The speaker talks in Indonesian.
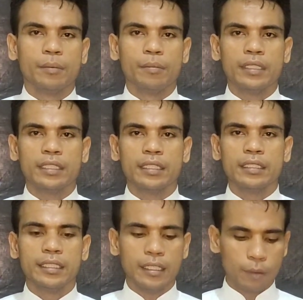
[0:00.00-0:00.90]
Bacaan
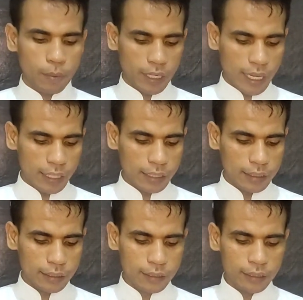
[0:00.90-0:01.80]
Injil pada hari
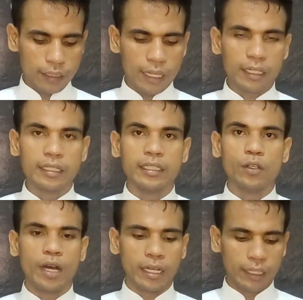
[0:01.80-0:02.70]
ini dari
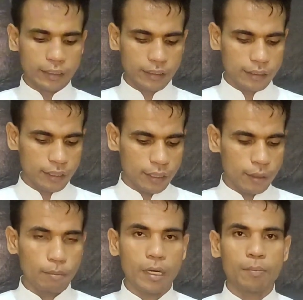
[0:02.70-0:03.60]
Yohanes
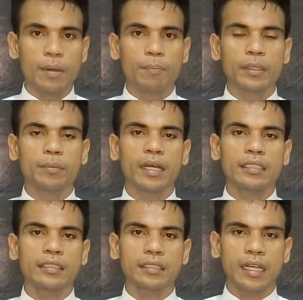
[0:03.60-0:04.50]
bab
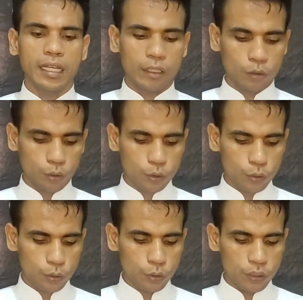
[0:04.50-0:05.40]
14 ayat
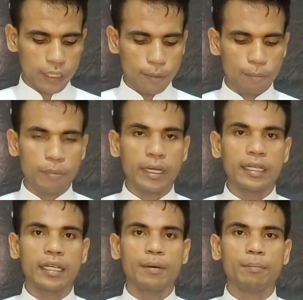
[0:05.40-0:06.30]
7
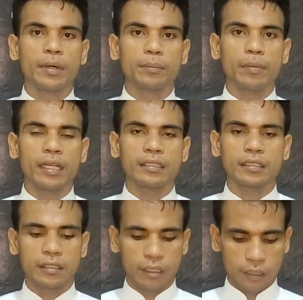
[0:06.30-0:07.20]
sampai 14